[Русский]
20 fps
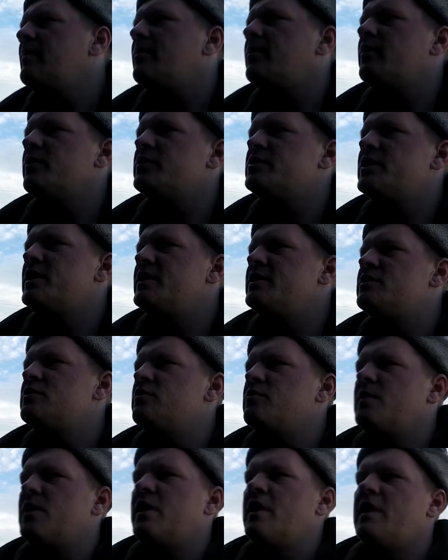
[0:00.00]
Получается
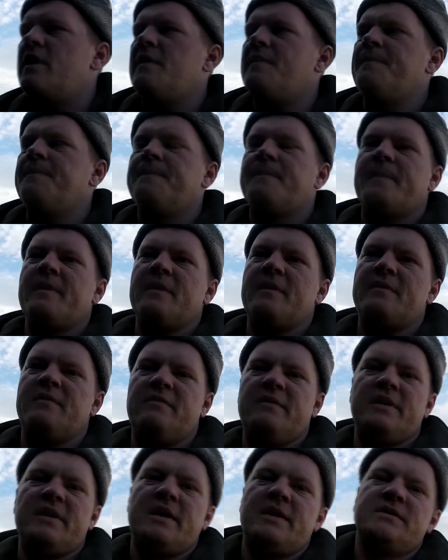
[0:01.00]
у меня
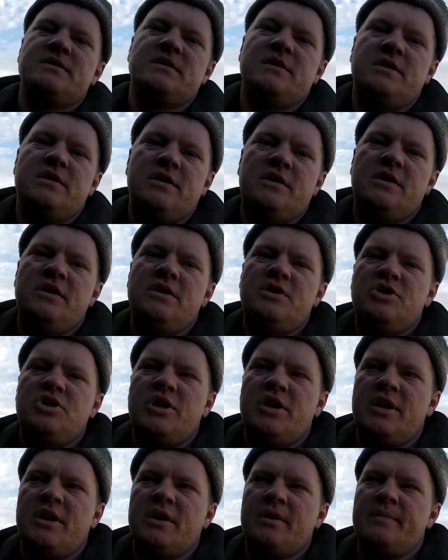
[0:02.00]
12
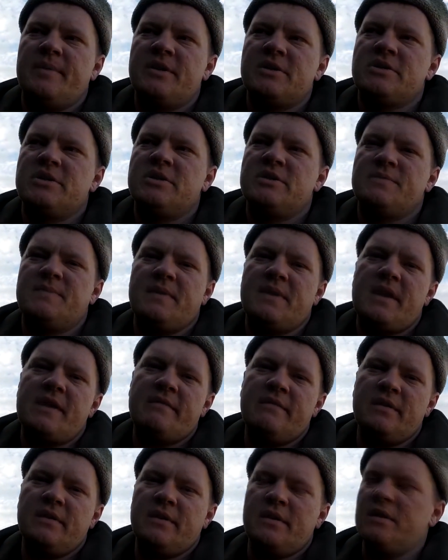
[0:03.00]
ячеек по
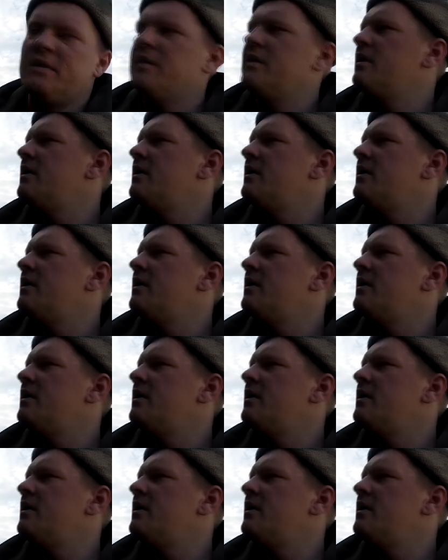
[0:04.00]
6,5.